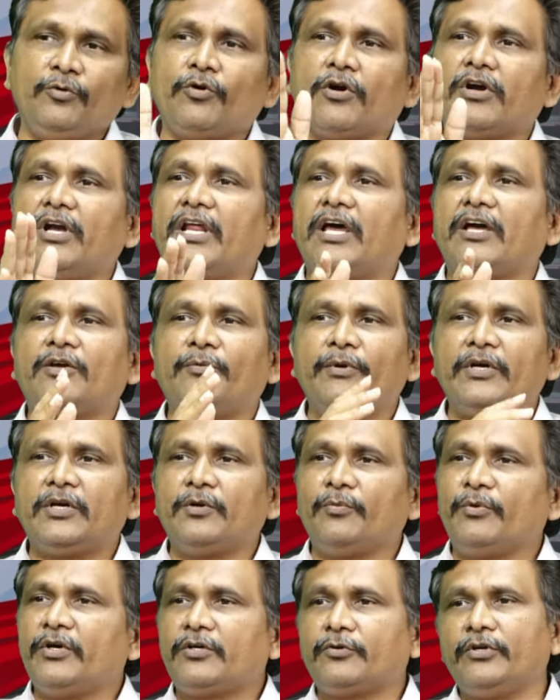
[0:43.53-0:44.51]
ఇంకొక
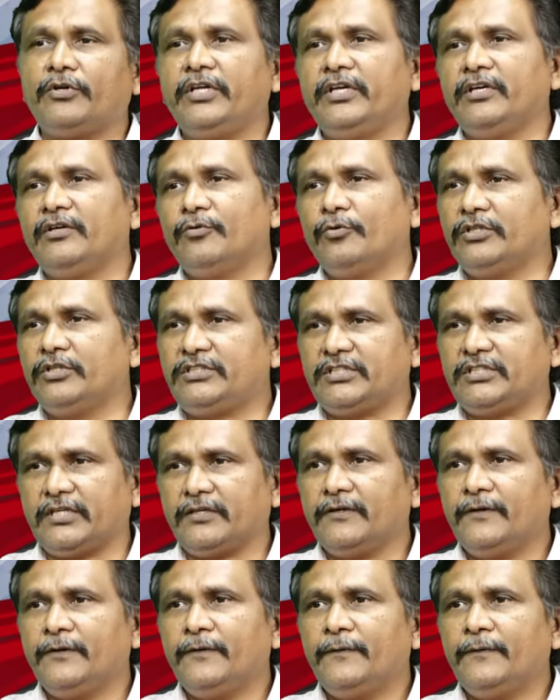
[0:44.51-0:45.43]
డాక్యుమెంట్ పట్టుకుని వచ్చారు